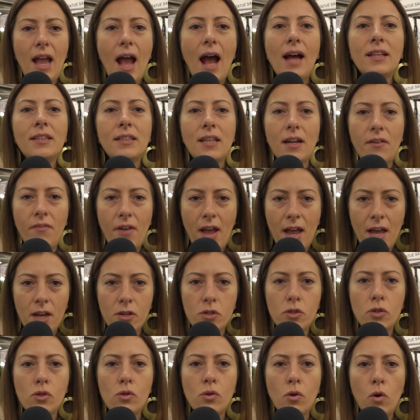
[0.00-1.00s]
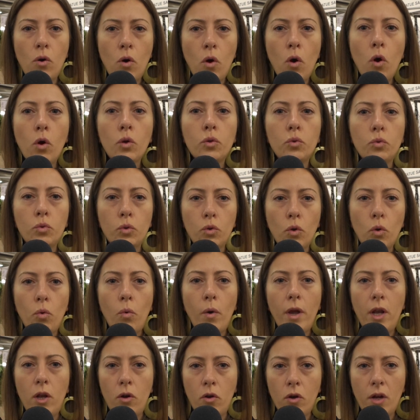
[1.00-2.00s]
attraverso tutto
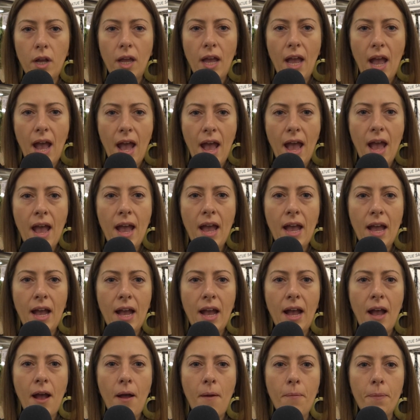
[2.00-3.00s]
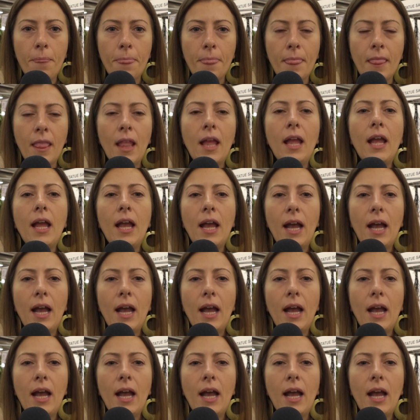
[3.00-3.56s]
quello che è ehm,